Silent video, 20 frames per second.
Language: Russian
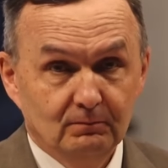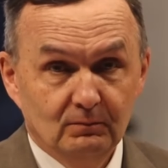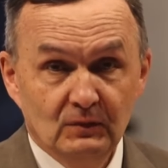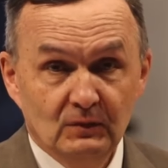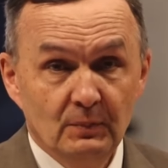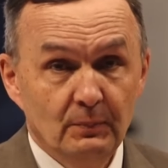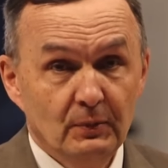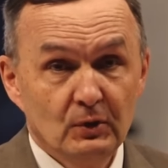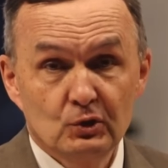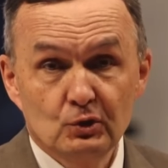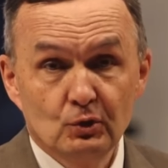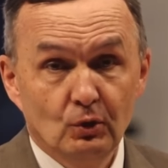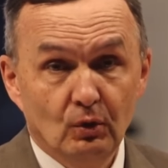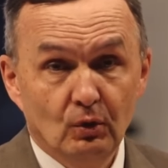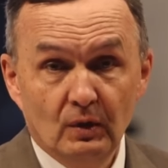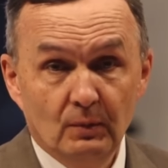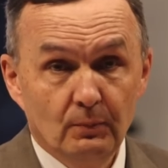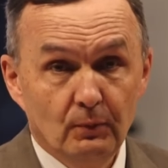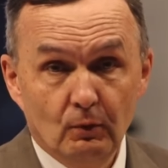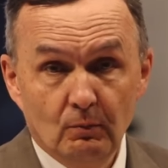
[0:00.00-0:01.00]
не
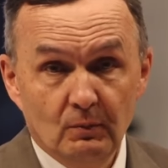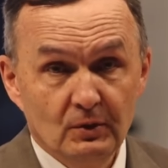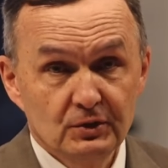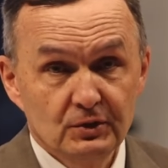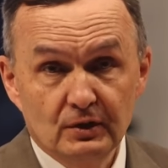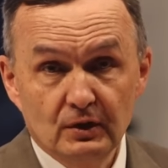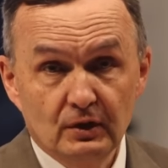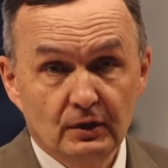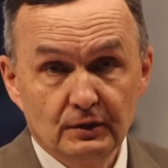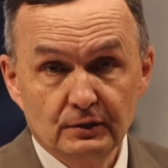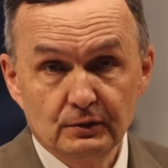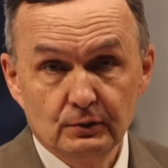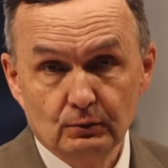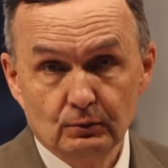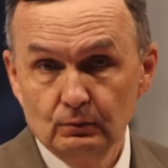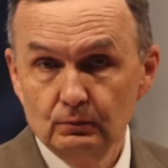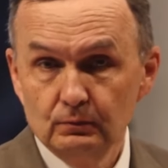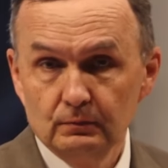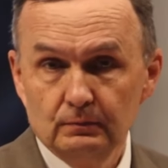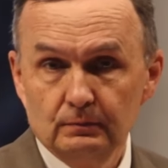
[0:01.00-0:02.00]
пришел на помощь ко
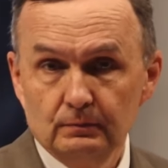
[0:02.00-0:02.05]
Христу,